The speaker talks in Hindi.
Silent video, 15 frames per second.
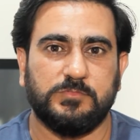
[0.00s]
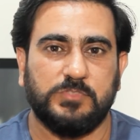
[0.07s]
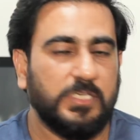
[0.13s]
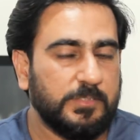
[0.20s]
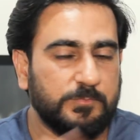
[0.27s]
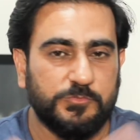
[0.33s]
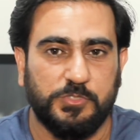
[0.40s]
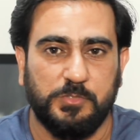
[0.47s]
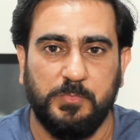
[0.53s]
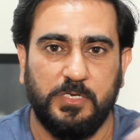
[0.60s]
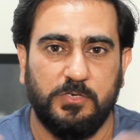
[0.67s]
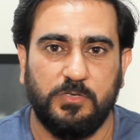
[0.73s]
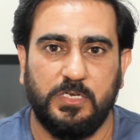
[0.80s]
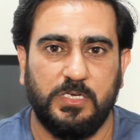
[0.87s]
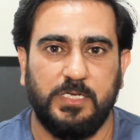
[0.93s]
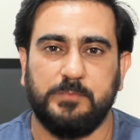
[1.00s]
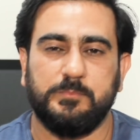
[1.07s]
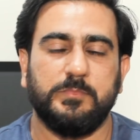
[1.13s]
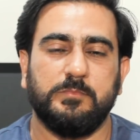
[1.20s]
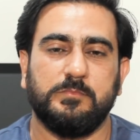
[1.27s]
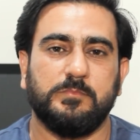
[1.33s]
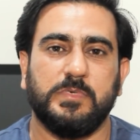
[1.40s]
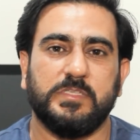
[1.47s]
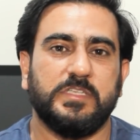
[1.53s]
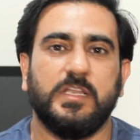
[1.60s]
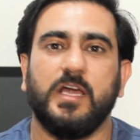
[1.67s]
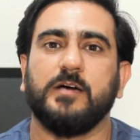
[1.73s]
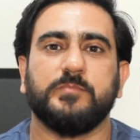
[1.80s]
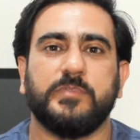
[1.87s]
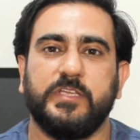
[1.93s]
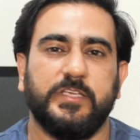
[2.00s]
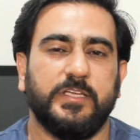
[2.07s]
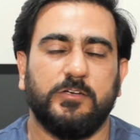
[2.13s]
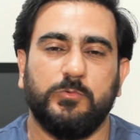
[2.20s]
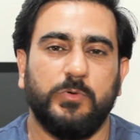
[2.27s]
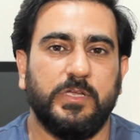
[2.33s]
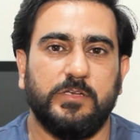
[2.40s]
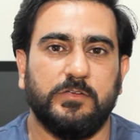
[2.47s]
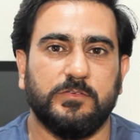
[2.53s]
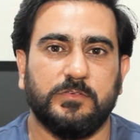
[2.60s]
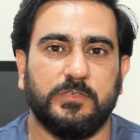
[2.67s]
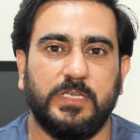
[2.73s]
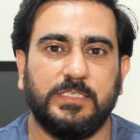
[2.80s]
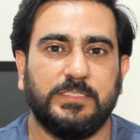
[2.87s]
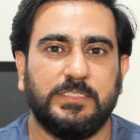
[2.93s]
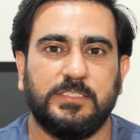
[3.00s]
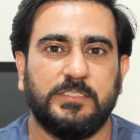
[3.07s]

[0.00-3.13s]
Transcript: सारे मुसलमानों का नाम बदनाम किया हुआ इन लोगों ने